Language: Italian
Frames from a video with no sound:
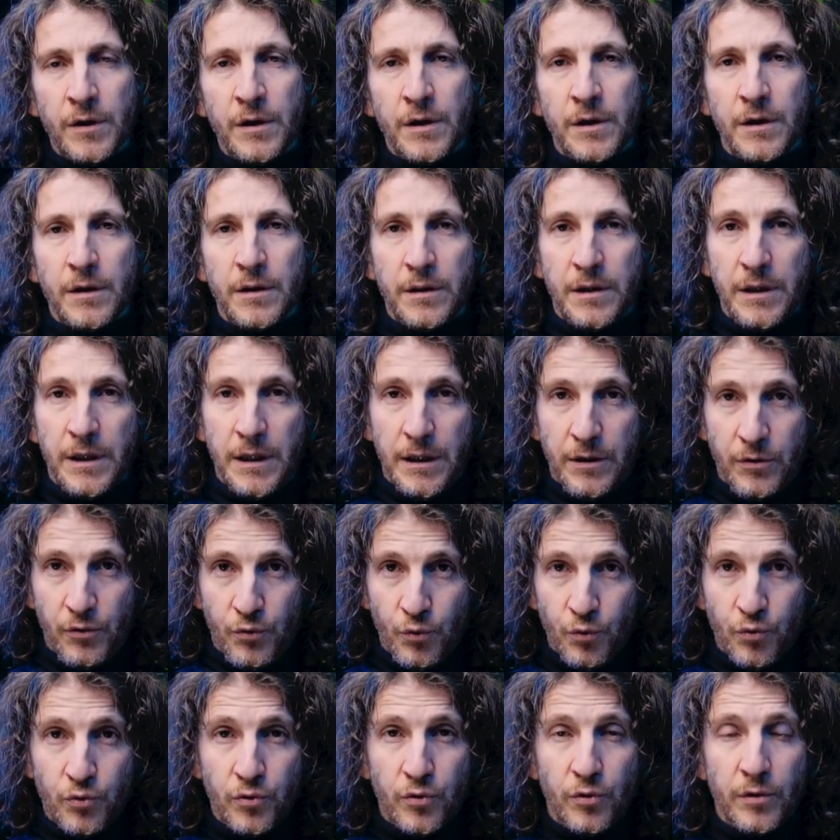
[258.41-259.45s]
di
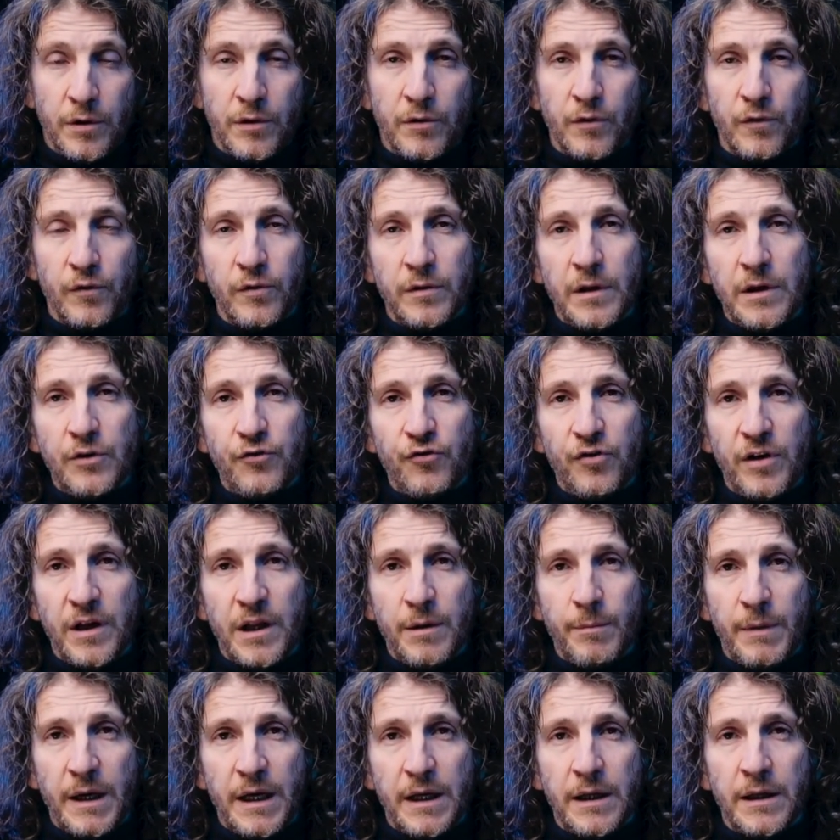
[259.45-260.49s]
Tutto il rosso del
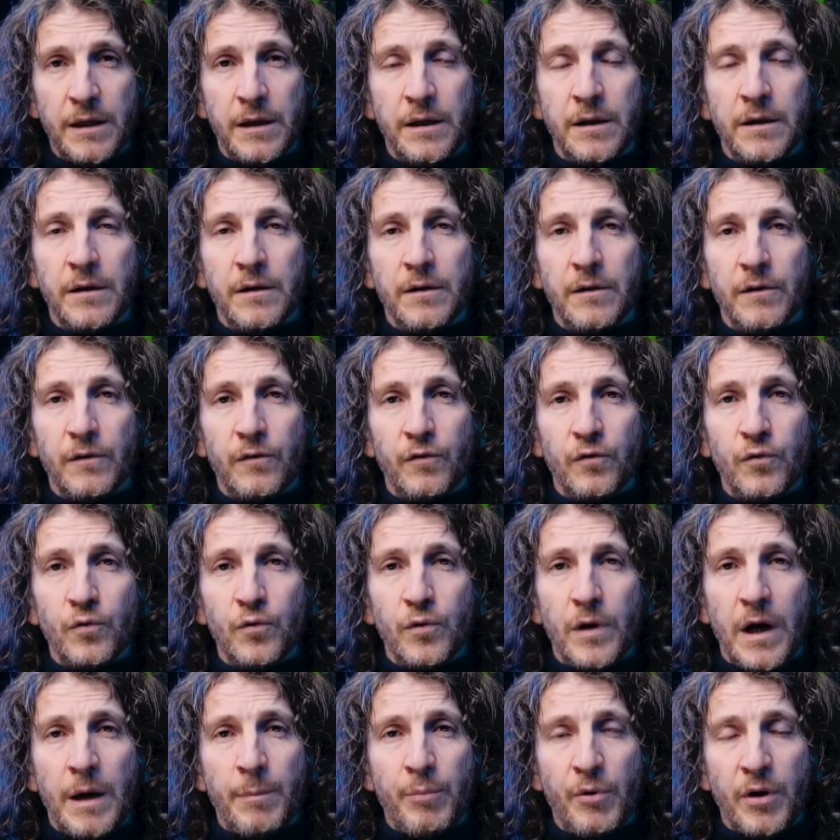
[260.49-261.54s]
cinema su
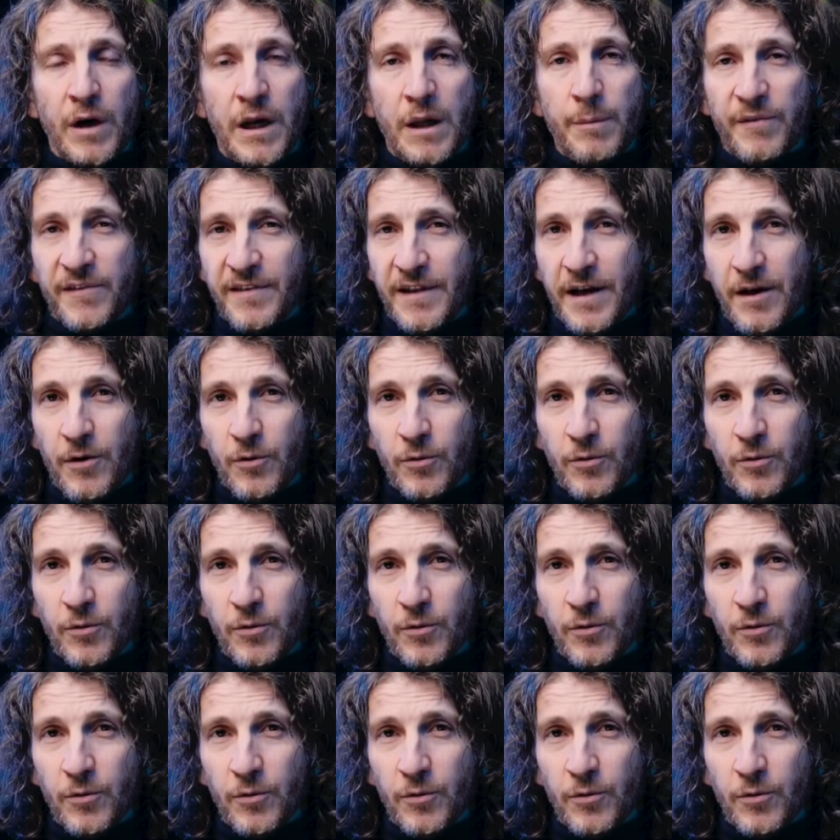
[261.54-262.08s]
Apocalypse Now.